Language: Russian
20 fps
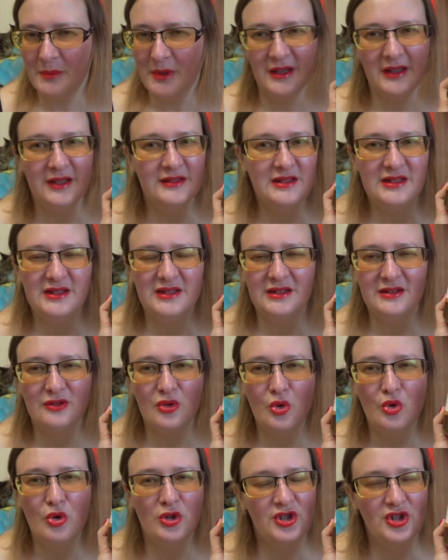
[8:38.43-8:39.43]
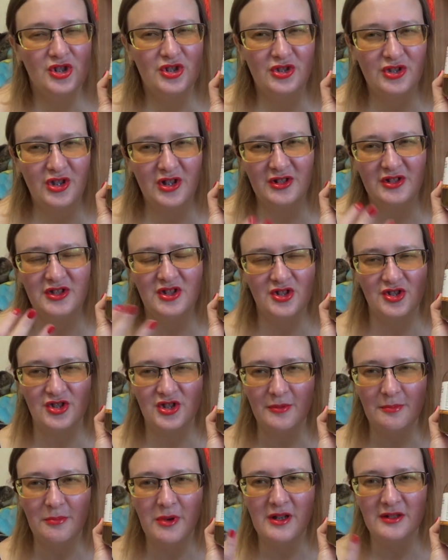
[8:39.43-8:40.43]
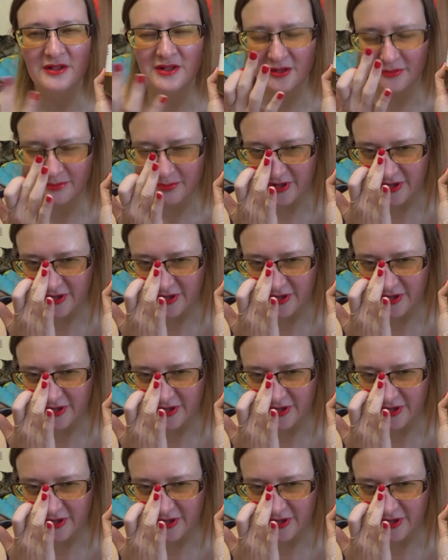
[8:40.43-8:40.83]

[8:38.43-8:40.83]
Этот очень так нежно пахнет.